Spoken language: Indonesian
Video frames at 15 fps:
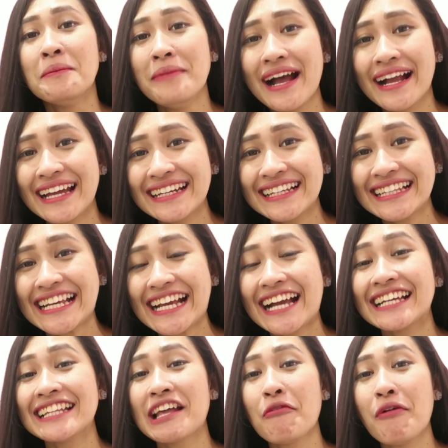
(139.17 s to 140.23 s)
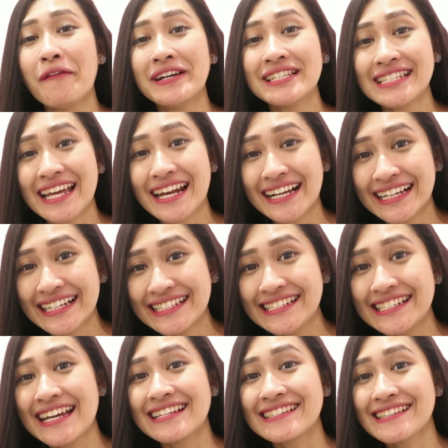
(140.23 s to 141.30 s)
bahkan ketika kita wawancara
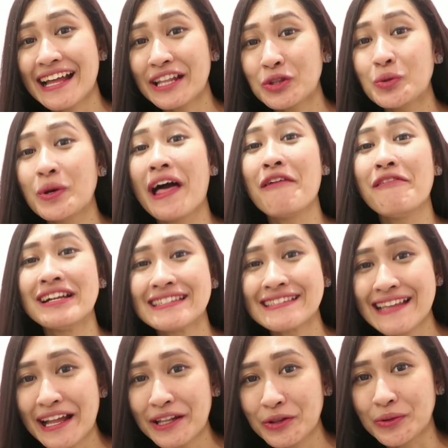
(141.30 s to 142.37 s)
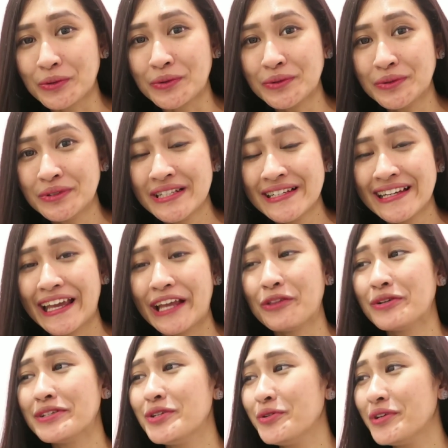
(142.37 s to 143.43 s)
kerja satu lawan satu,
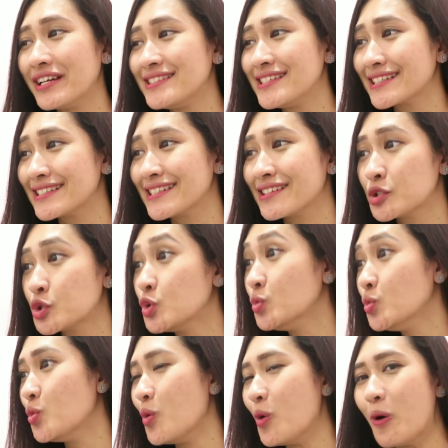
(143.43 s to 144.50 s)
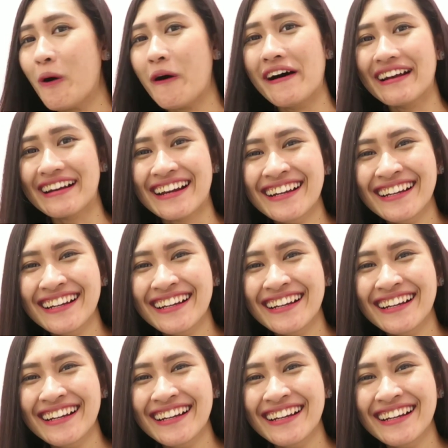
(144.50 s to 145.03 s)
itu aja udah deg-deg duar.